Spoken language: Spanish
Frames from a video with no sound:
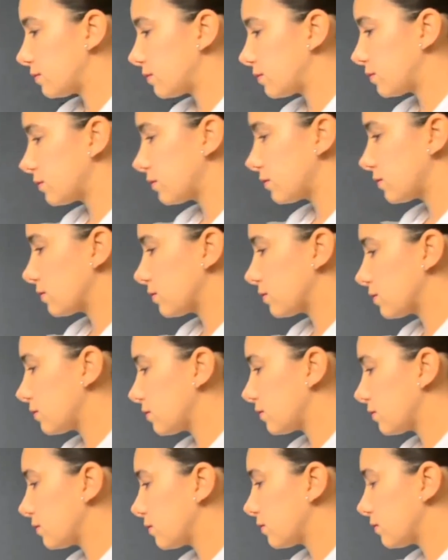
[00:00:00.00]
La
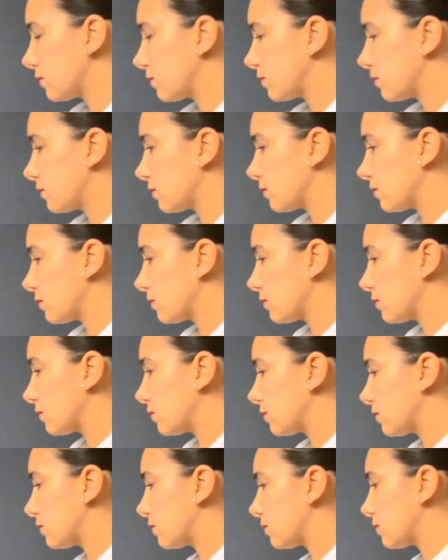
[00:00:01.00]
pérdida de audición y
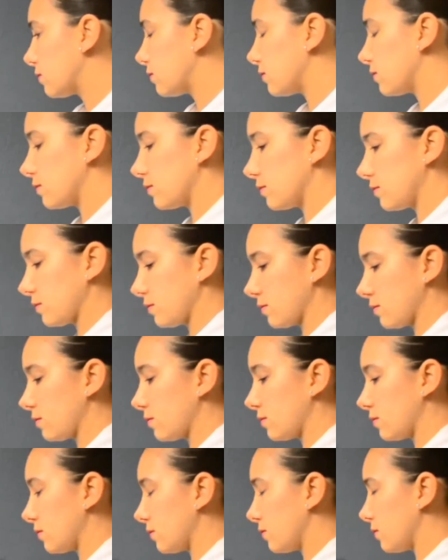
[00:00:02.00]
sordera puede
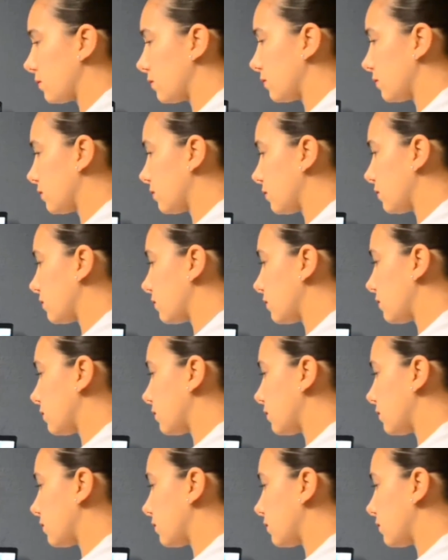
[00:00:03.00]
ser hereditaria